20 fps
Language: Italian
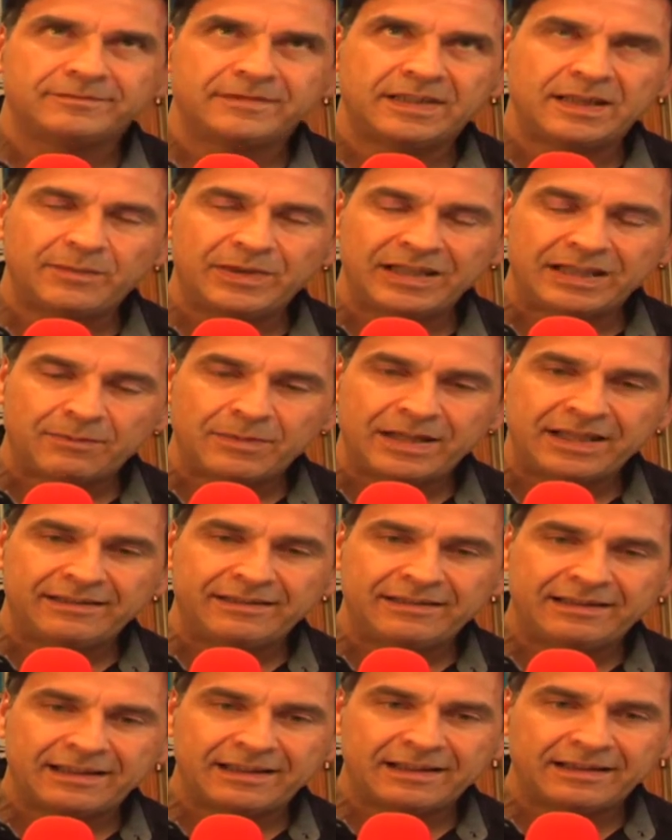
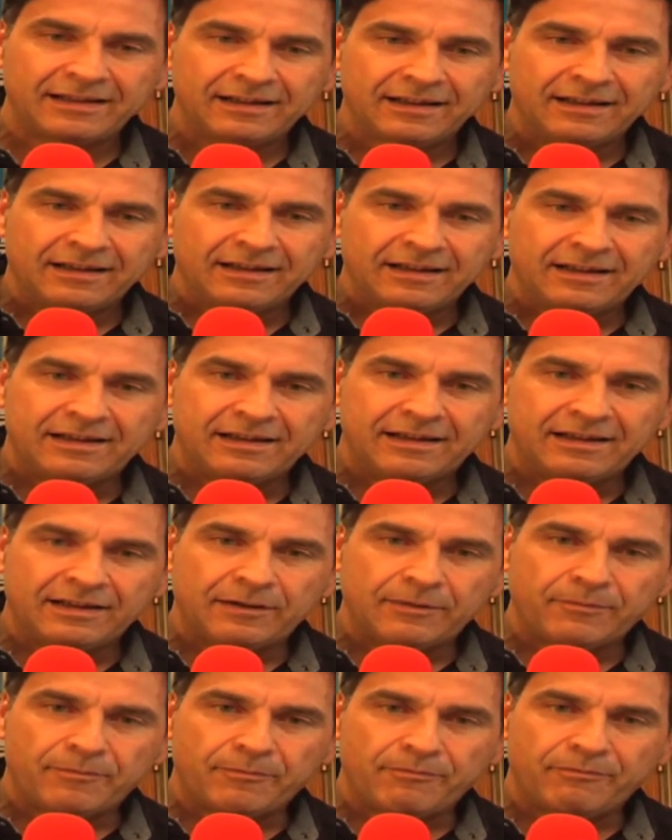tipicamente
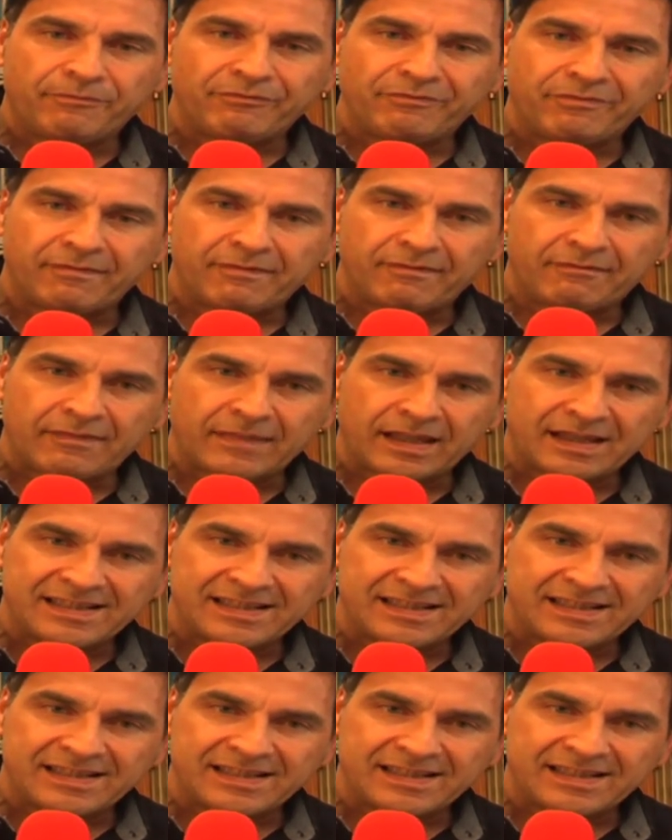ehm,